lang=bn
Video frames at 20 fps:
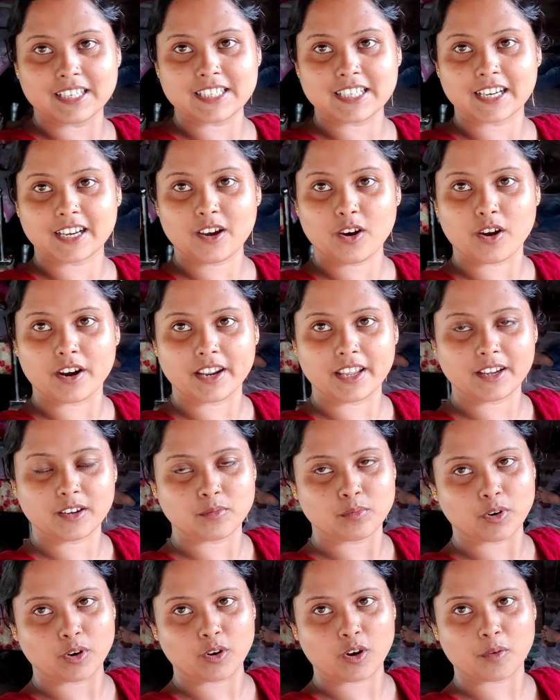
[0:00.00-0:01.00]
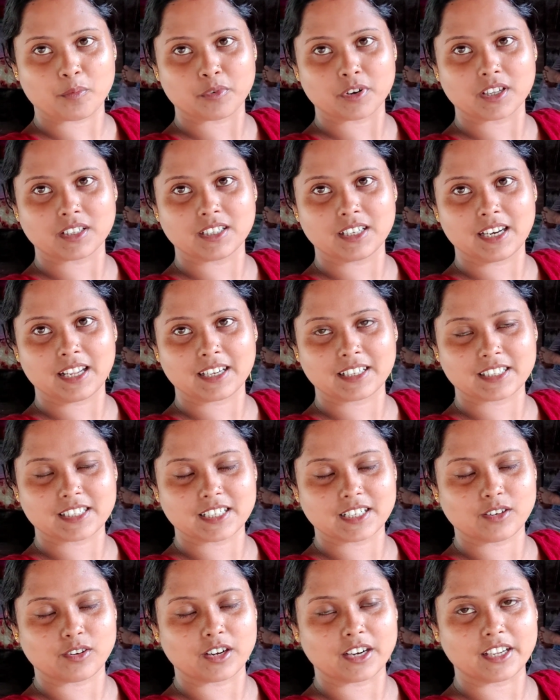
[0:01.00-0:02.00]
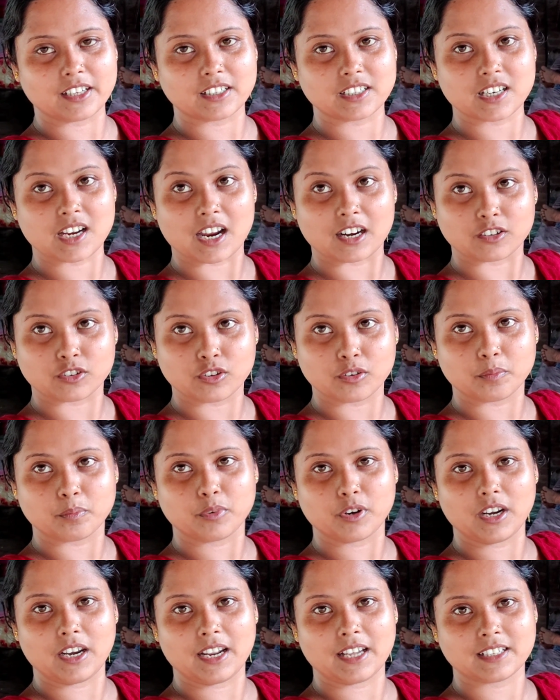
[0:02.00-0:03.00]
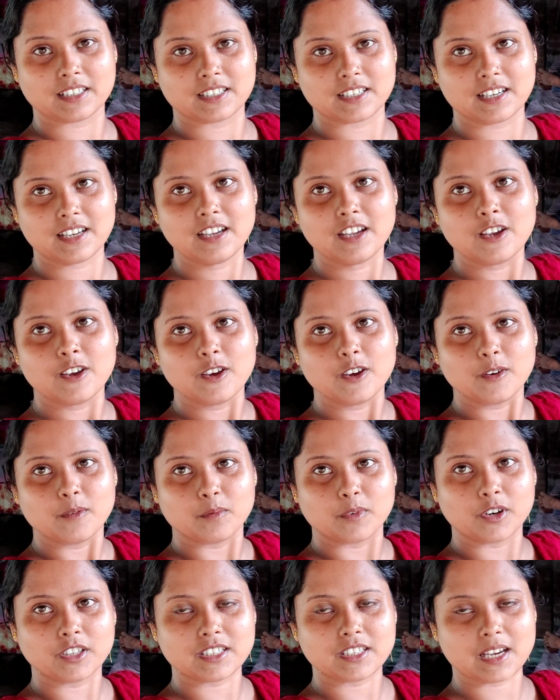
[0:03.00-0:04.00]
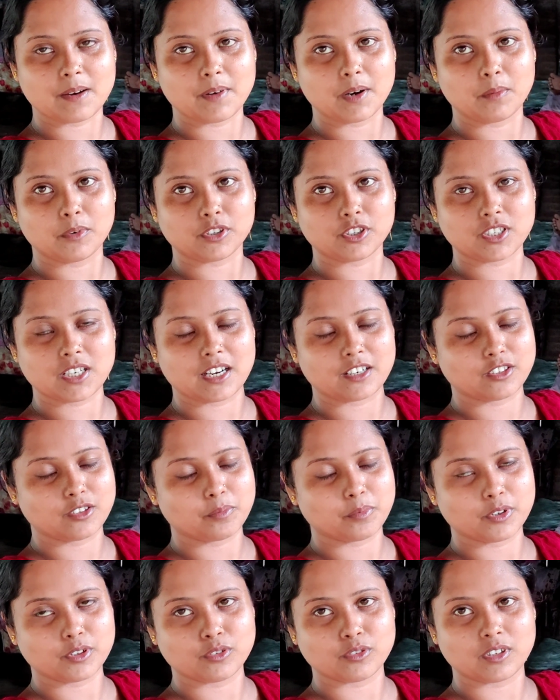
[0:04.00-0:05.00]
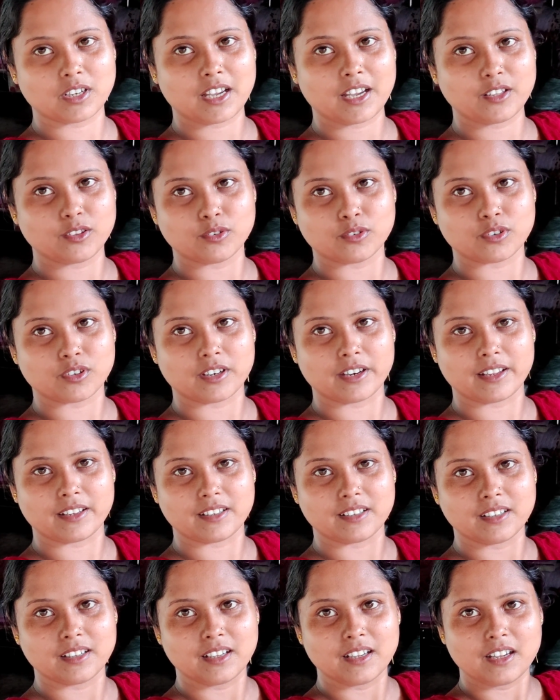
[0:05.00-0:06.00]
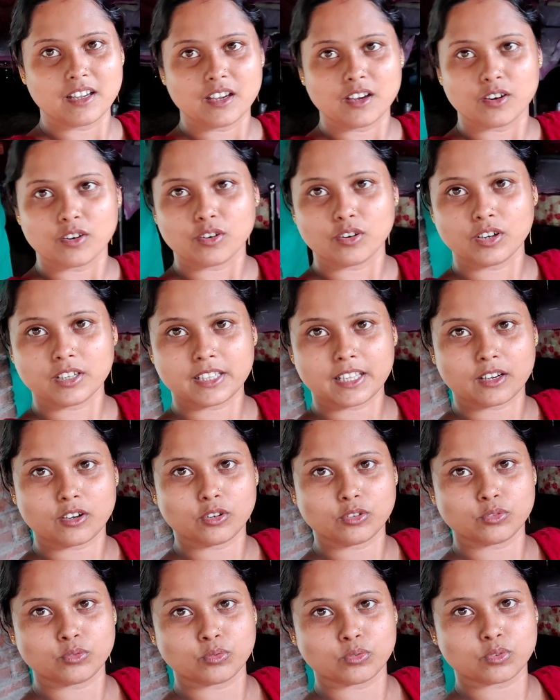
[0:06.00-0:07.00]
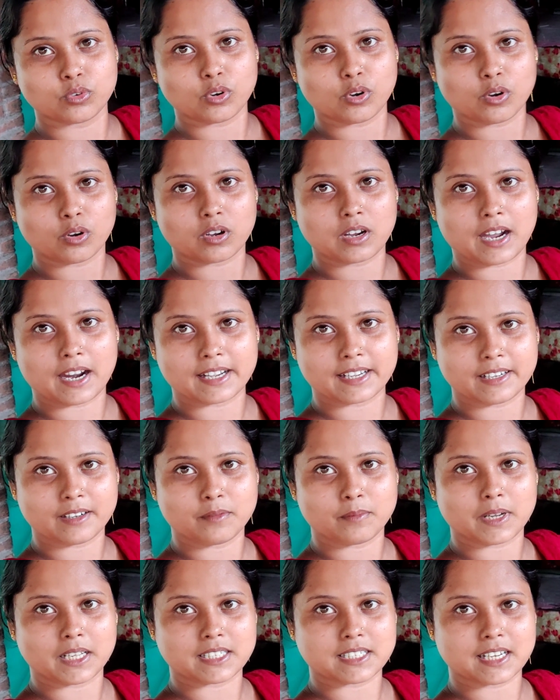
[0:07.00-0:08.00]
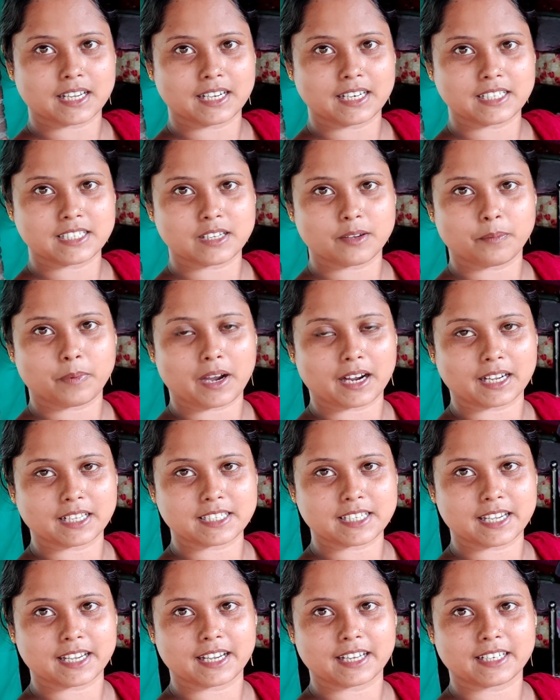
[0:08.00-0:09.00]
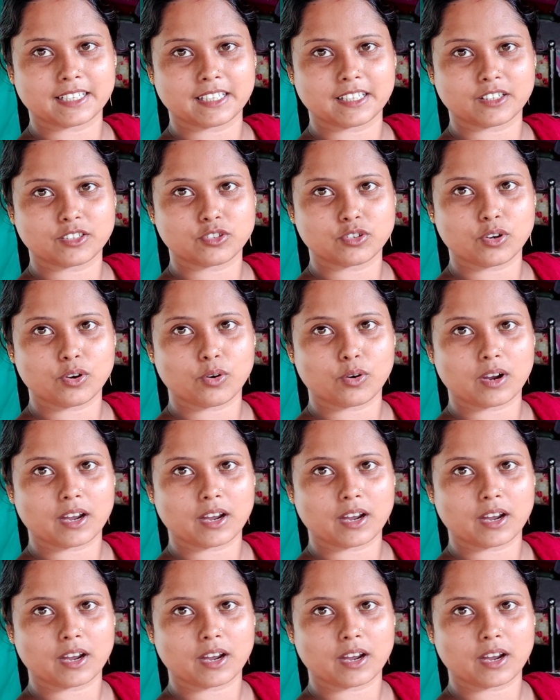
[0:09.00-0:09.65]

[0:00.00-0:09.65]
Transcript: নিজেকে অনেক বড় অপরাধী লাগছে অনেক স্বার্থপর লাগছে মনে হচ্ছে আমার মতো স্বার্থপর দুনিয়ায় দুটো নেই ওই দেখো দুটো খাটের মাঝখানে যে ফাঁকা জায়গাটা দেখছো